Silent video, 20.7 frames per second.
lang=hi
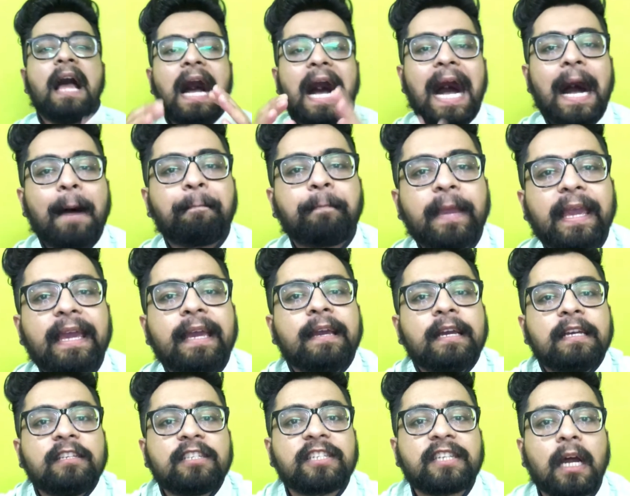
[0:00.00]
आपके
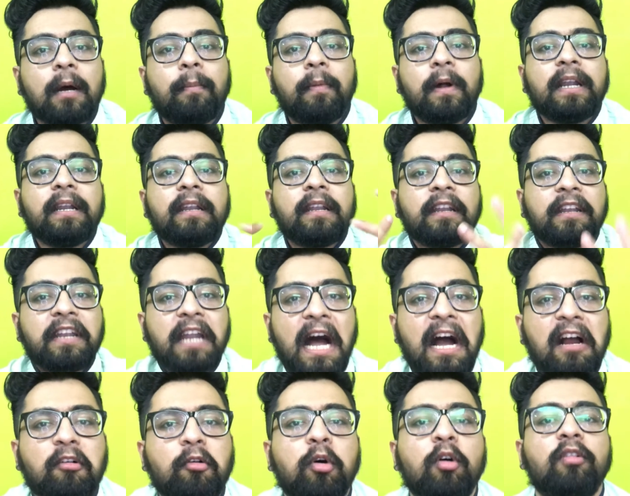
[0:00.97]
स्टबन
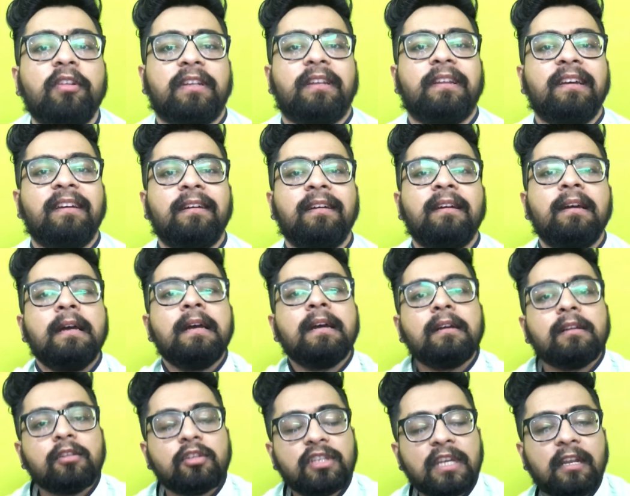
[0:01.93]
नाखून
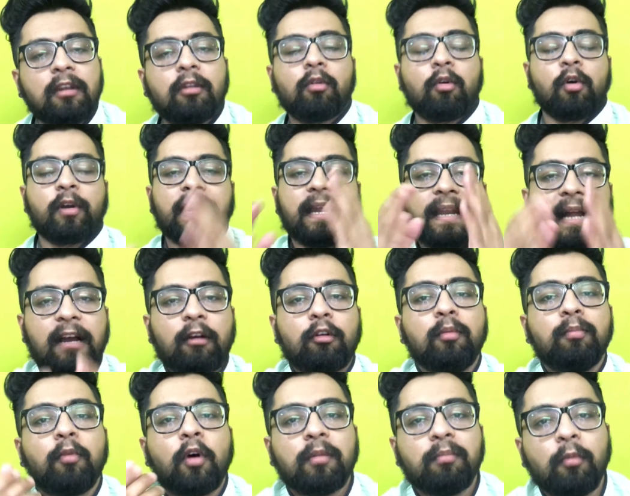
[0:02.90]
जिन लोगों के नाखून
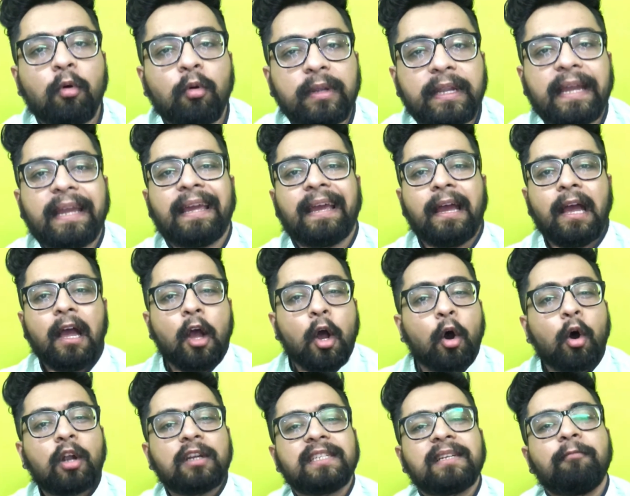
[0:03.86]
बहुत मोटे हैं
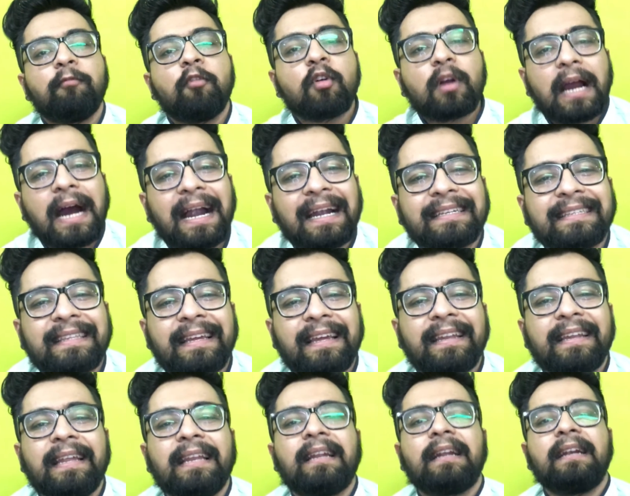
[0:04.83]
और जब वो काटते हैं
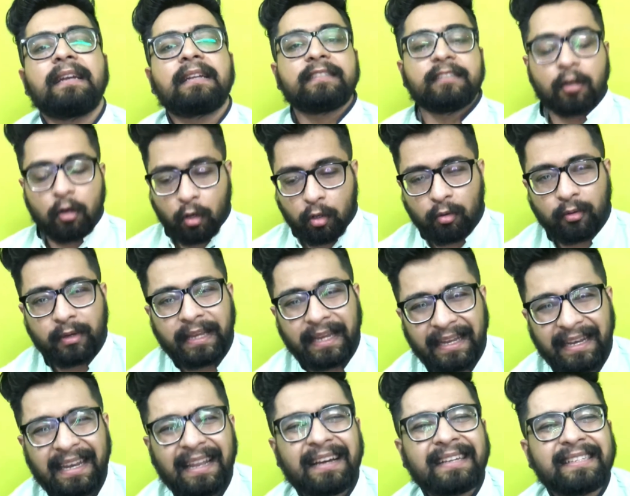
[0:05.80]
नील कटर से और उनके
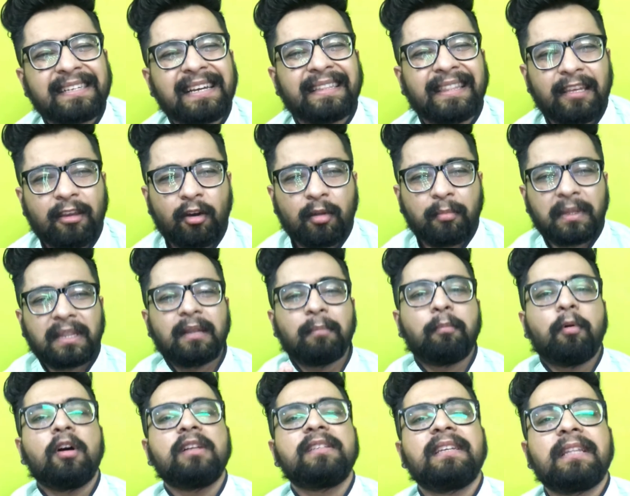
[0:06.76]
लग जाती है और मतलब
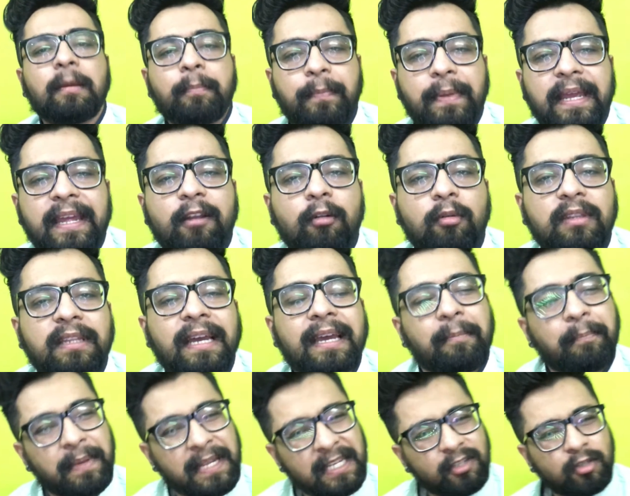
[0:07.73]
बहुत ज्यादा पेन होता है
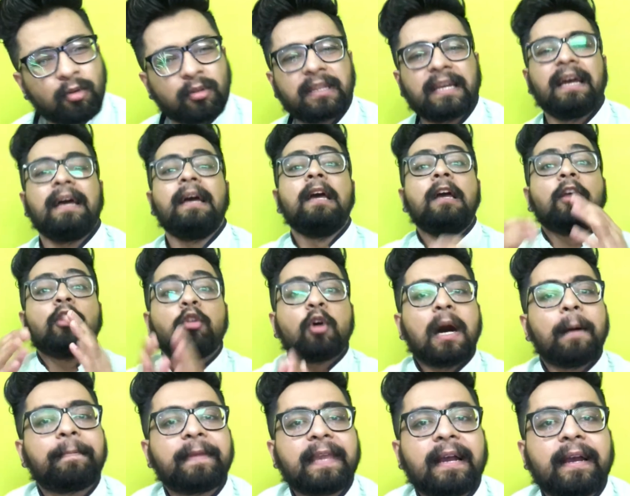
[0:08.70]
पिंच होता है तो
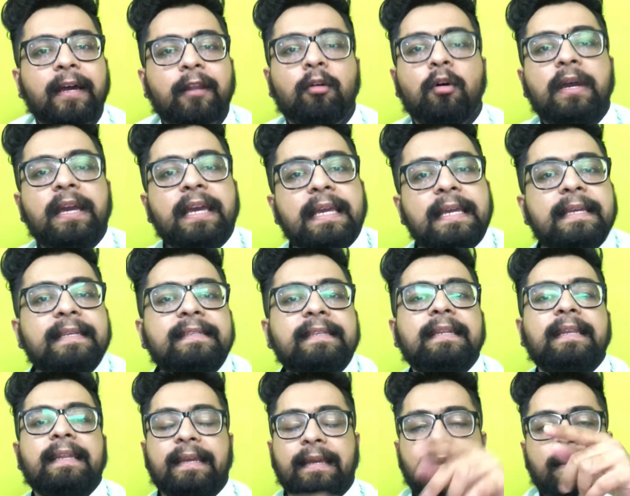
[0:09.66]
आप क्या करो इजीली